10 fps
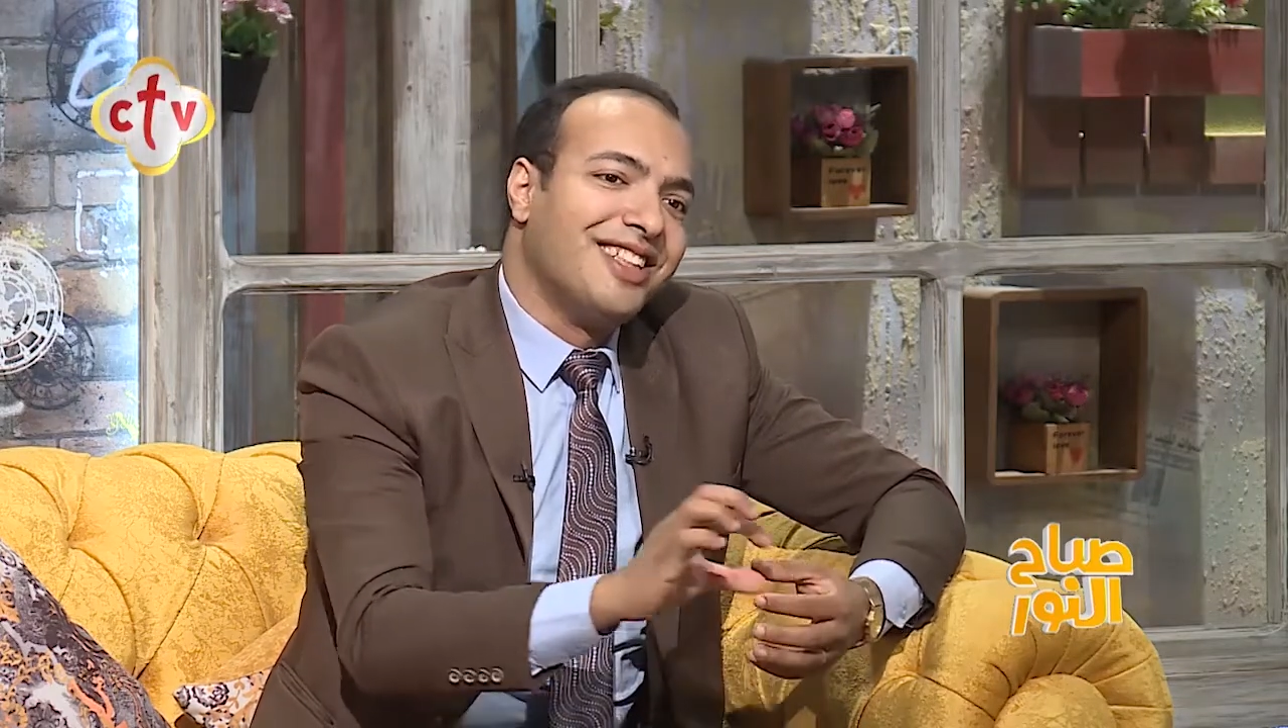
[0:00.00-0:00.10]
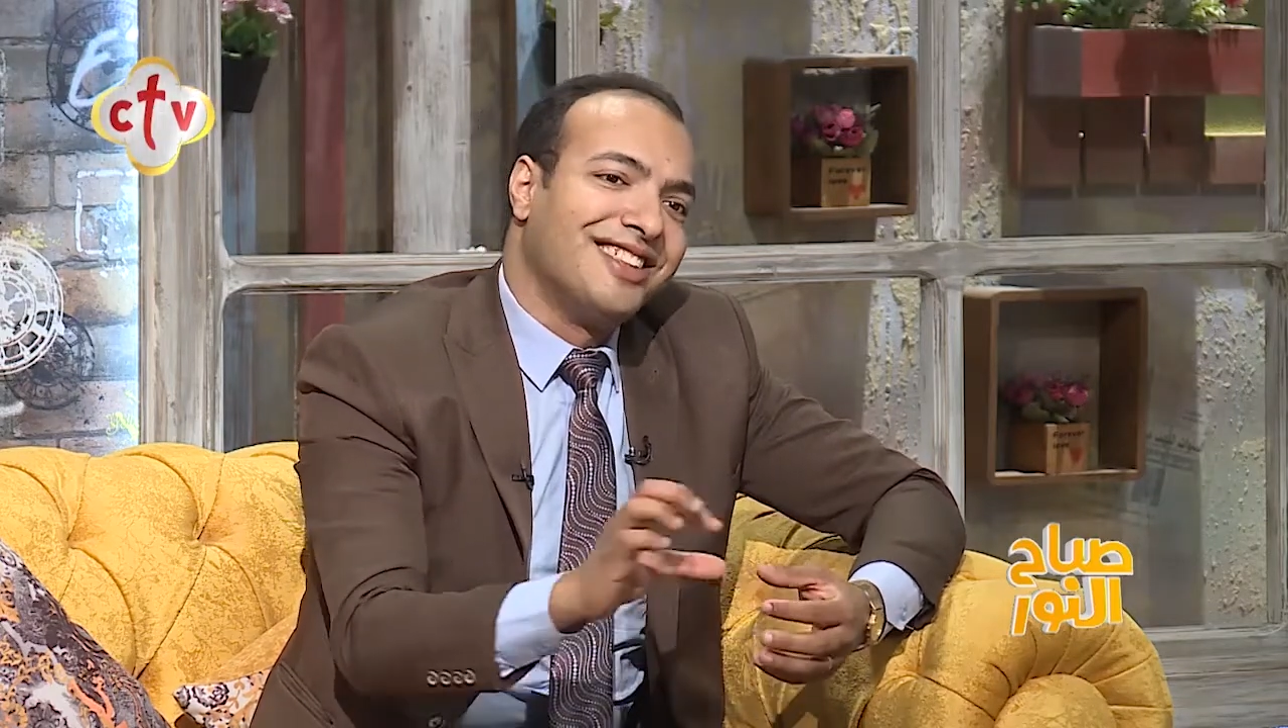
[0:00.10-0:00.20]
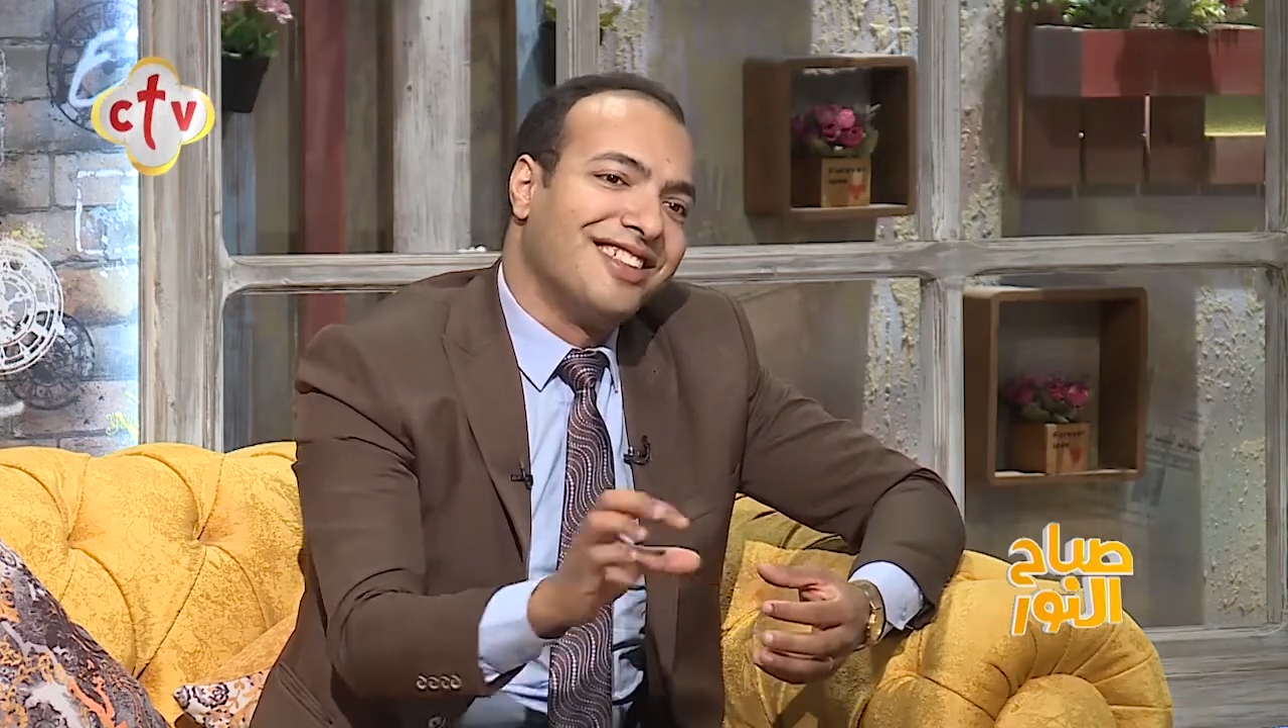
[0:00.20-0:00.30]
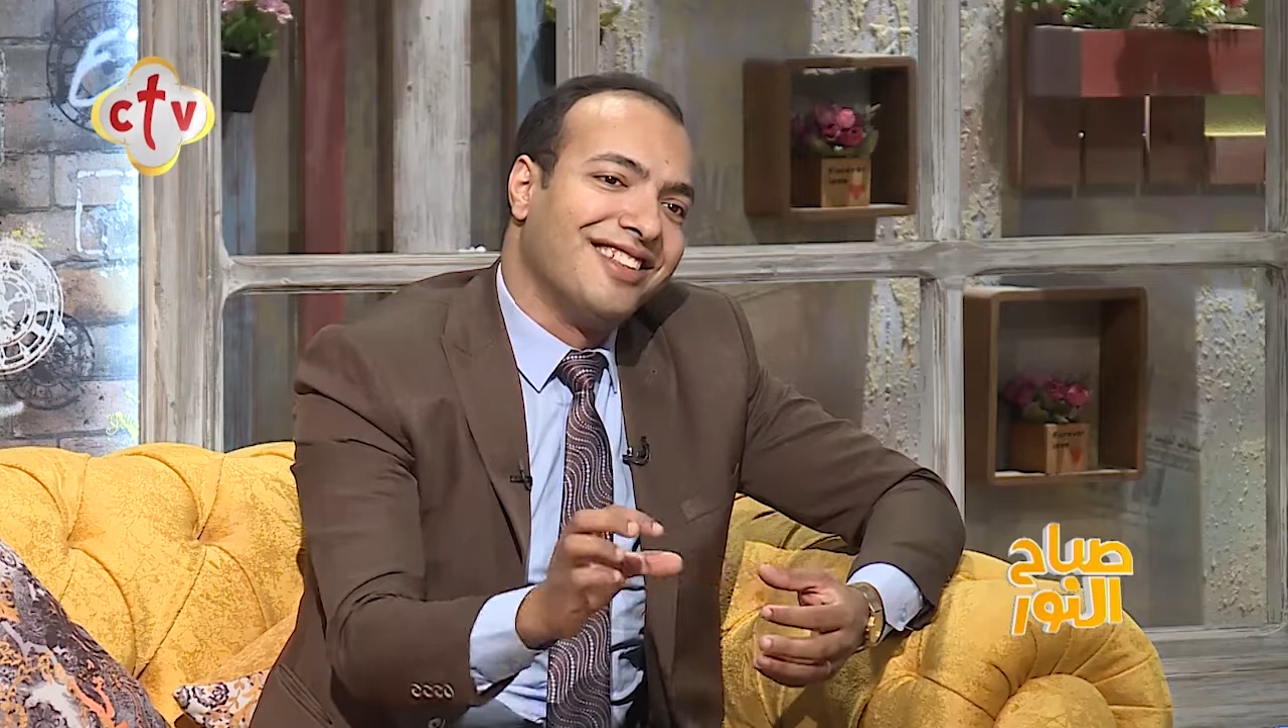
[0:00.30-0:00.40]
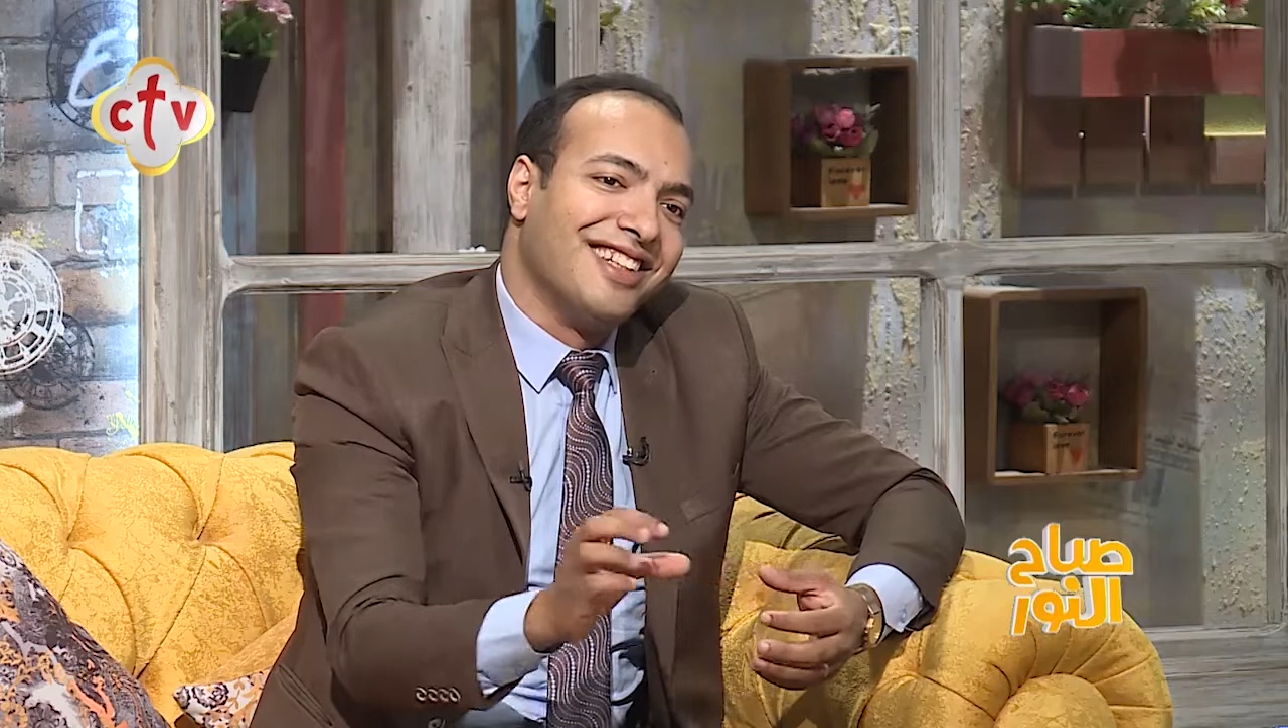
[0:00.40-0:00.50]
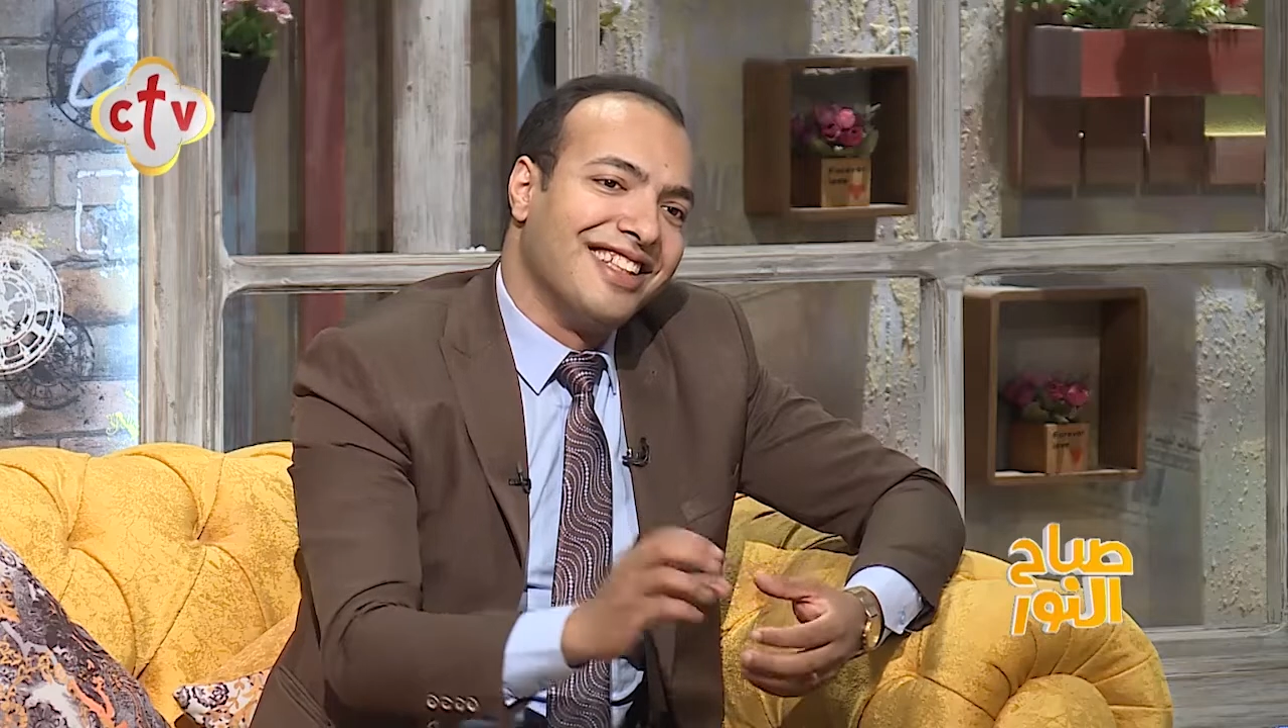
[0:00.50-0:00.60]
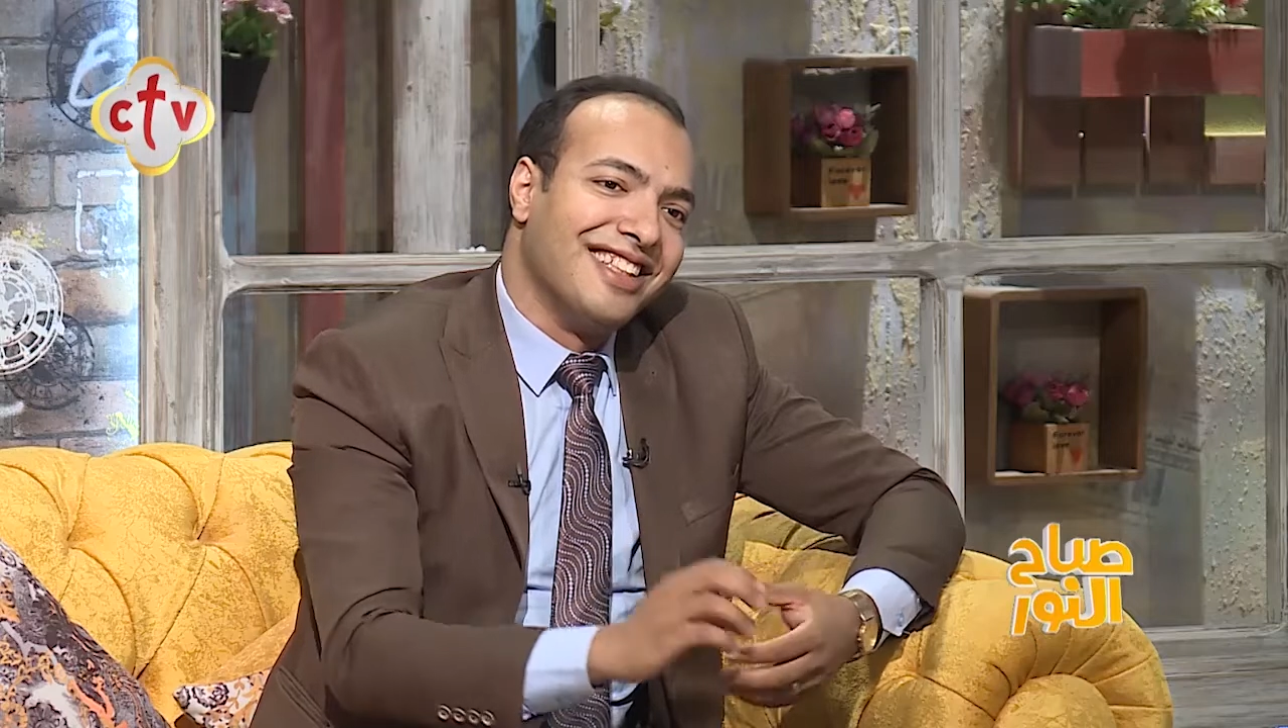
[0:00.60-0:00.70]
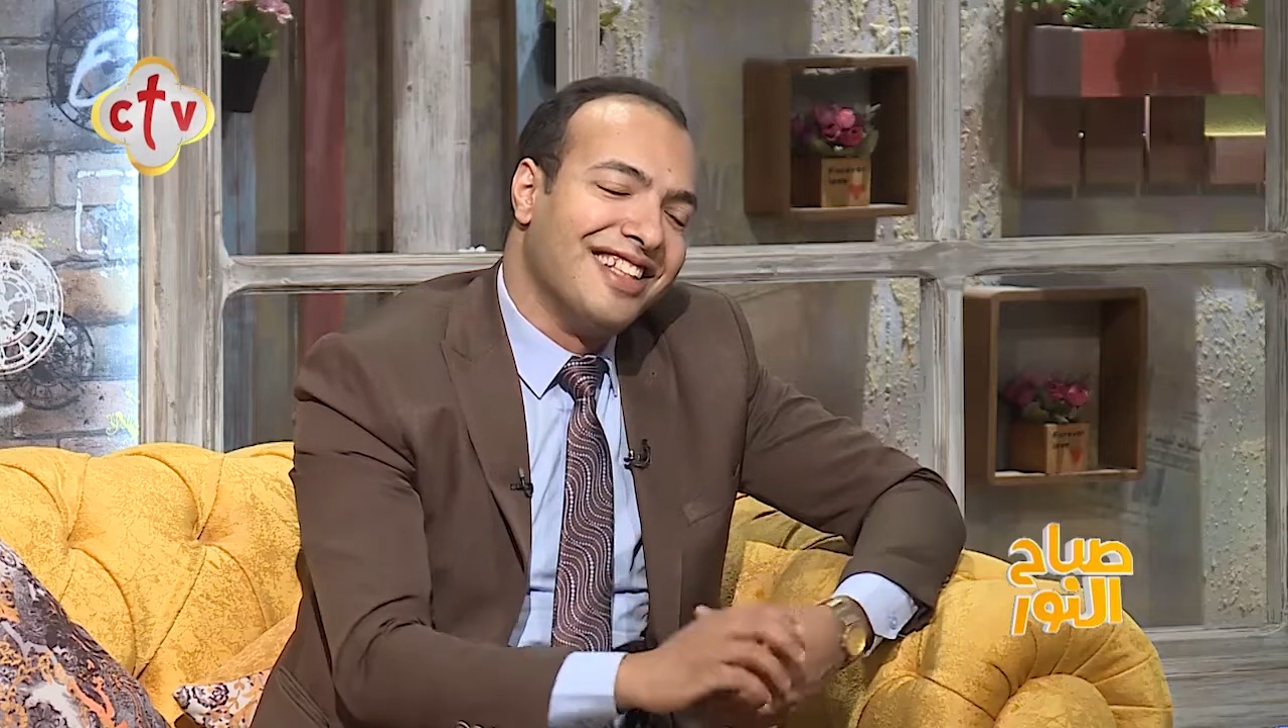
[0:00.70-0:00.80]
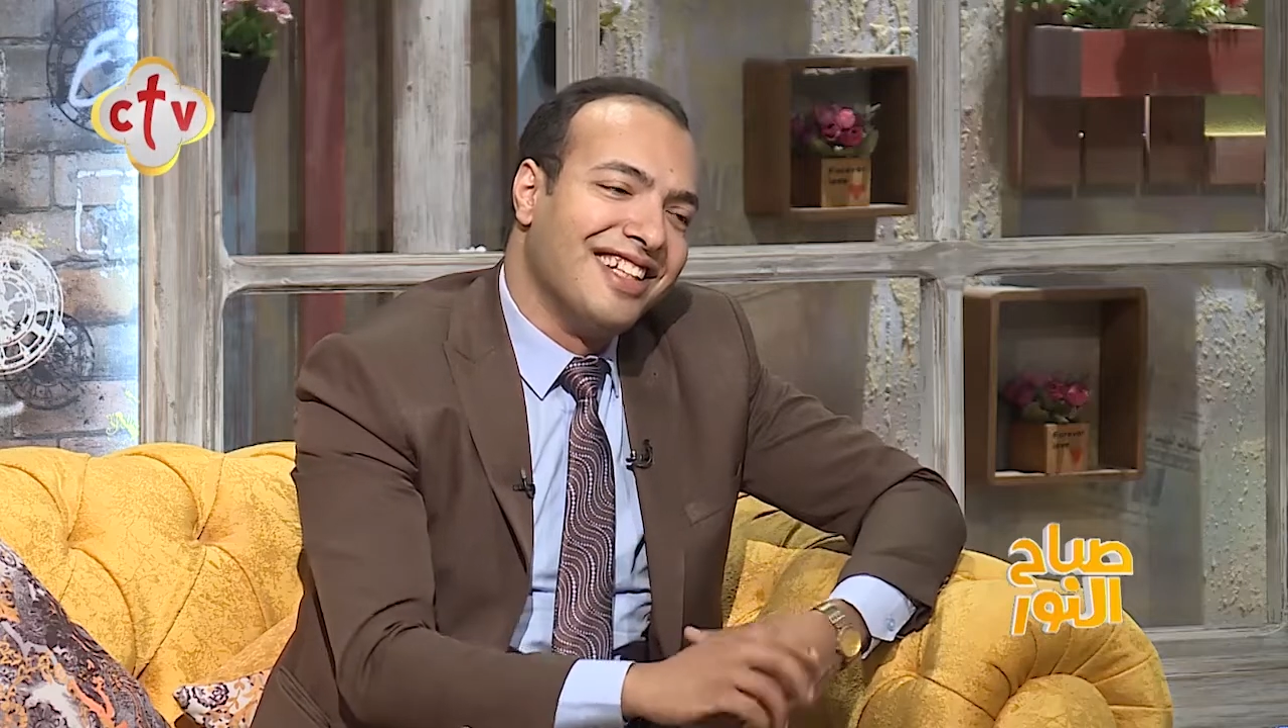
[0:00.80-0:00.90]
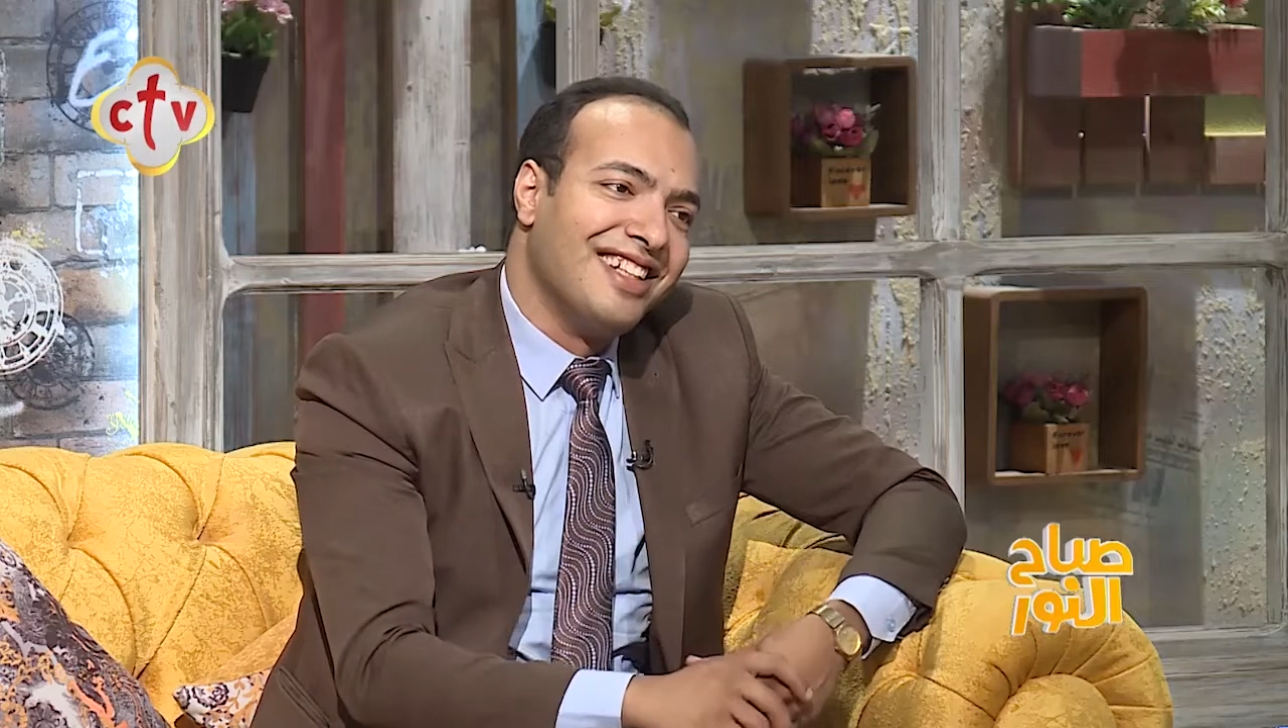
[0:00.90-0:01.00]
الصلاه
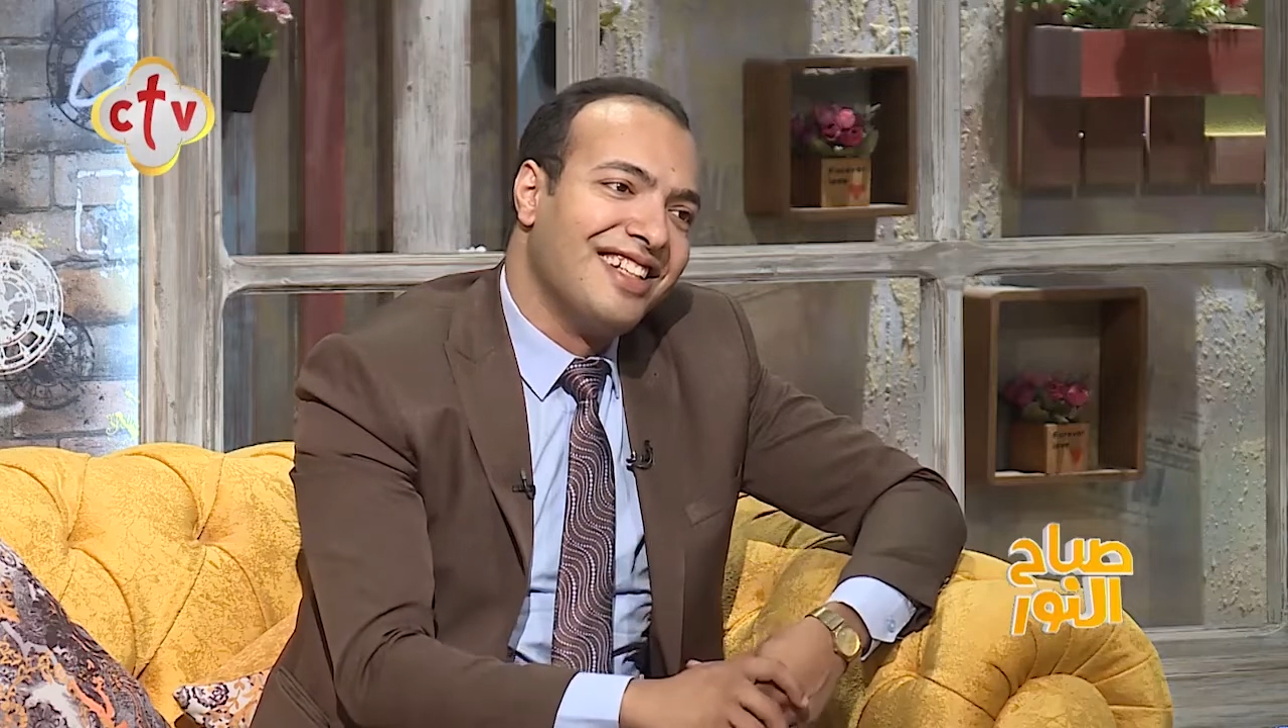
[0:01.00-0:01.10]
عندنا